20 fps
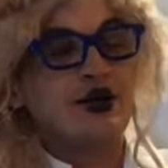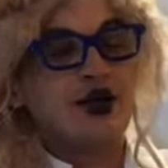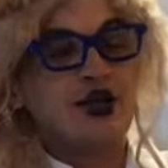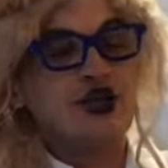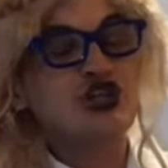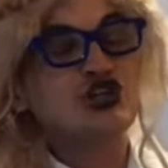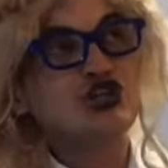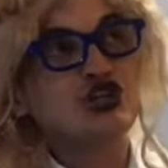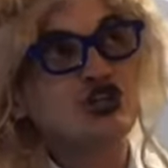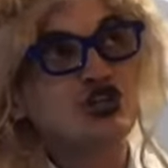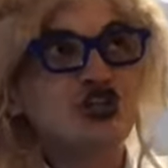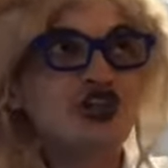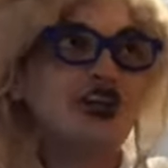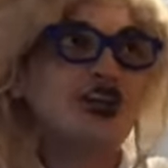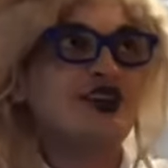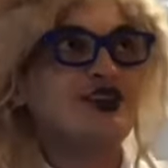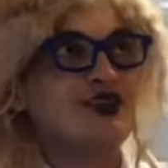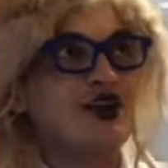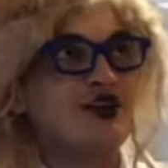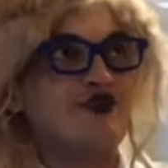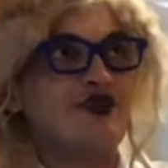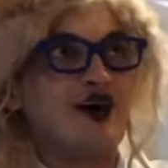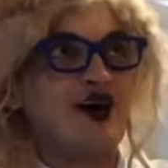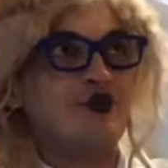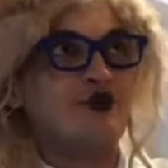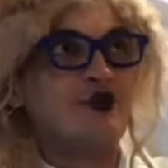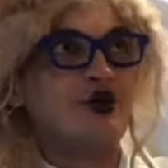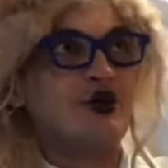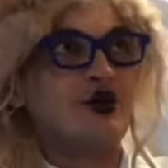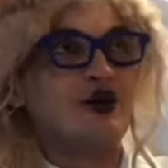Не стыдно
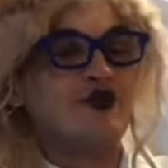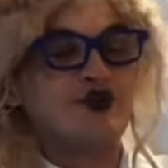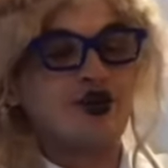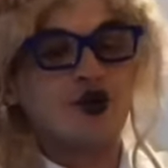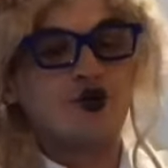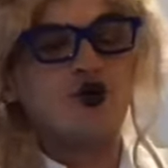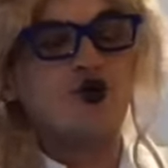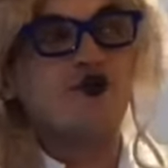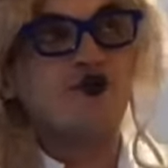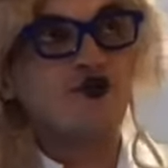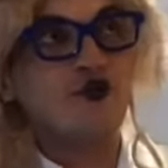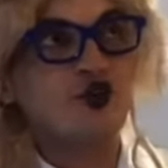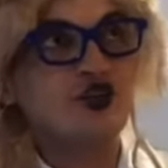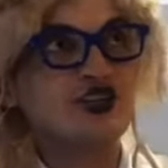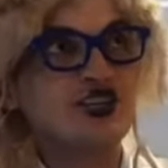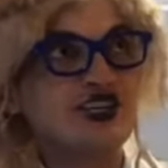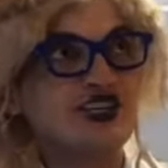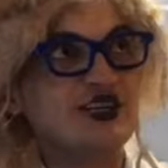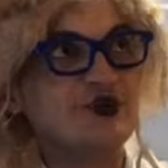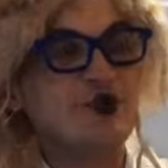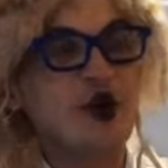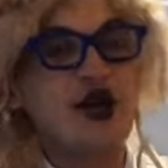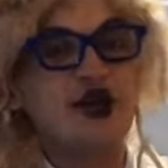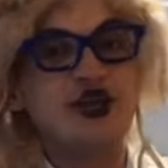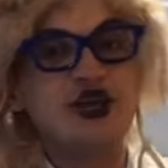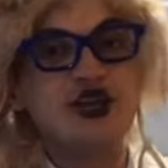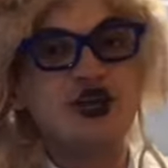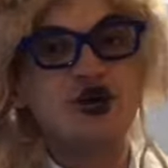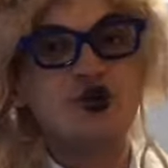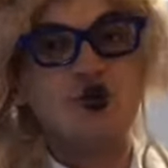вам в таком возрасте по
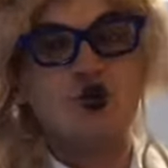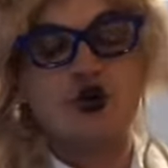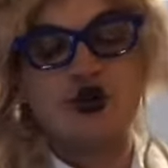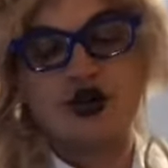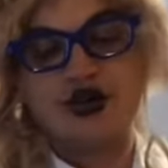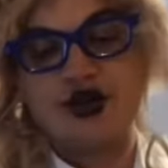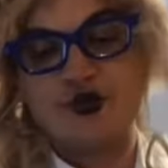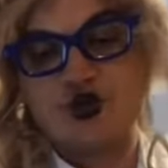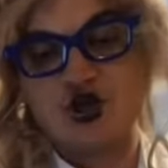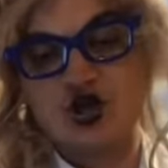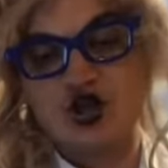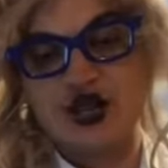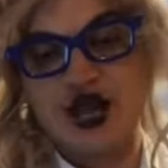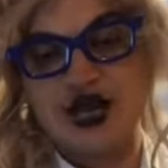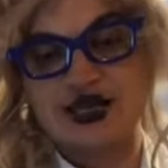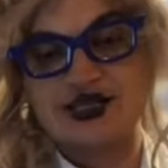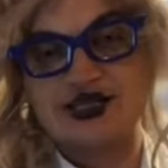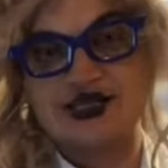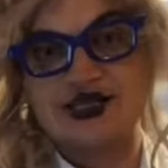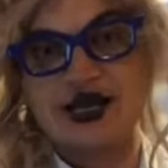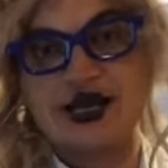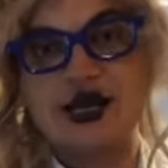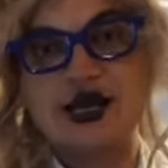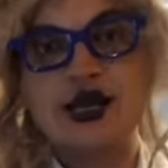гинекологам шляться?